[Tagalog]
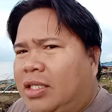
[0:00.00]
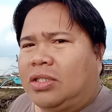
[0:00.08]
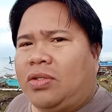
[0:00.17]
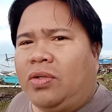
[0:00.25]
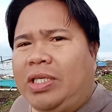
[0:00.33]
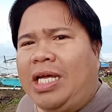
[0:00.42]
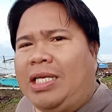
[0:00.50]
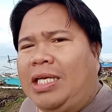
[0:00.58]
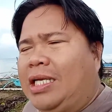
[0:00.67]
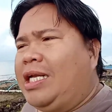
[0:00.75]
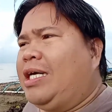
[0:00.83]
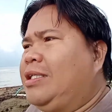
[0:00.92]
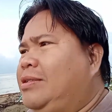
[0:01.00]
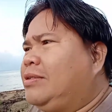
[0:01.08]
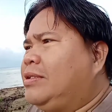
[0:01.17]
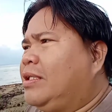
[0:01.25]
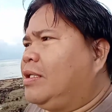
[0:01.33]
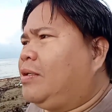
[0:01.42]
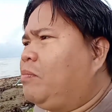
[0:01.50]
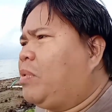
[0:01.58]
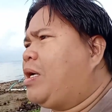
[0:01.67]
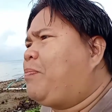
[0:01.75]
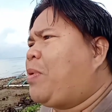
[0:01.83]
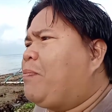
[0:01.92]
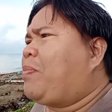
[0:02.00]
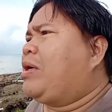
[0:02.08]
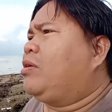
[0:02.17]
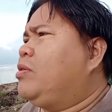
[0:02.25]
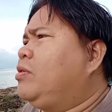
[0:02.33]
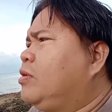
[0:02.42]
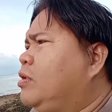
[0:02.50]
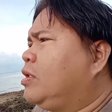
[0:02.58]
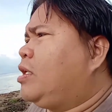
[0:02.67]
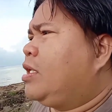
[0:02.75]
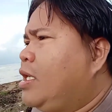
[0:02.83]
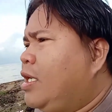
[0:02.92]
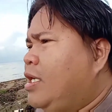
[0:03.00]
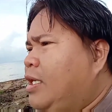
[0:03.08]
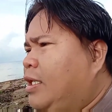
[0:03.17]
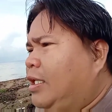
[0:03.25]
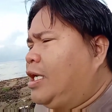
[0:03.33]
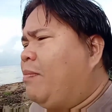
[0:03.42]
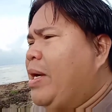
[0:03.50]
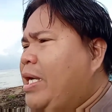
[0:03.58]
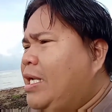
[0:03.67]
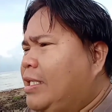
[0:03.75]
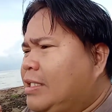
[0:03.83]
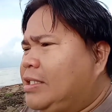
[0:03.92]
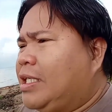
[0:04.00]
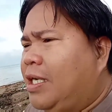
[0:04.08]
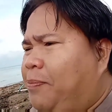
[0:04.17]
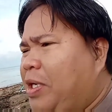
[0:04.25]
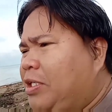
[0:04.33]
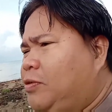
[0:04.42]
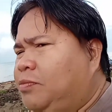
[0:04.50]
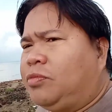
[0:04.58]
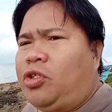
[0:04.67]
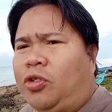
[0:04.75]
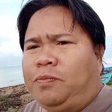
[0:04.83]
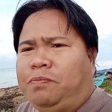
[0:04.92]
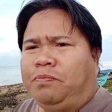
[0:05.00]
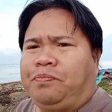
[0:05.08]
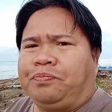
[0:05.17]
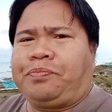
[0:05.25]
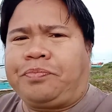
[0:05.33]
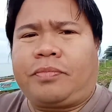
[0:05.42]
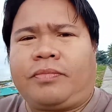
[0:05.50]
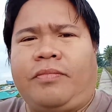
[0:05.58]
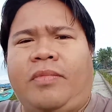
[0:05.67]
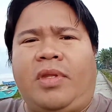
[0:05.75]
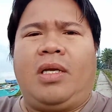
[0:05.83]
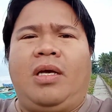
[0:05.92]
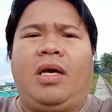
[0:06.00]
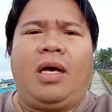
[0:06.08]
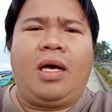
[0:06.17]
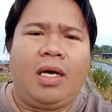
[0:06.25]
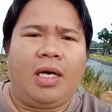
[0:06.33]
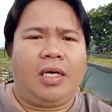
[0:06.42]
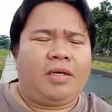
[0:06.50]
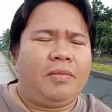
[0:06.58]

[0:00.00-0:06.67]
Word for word: so inana lang mga papang no gamay lang na siya nga pahinomdom ah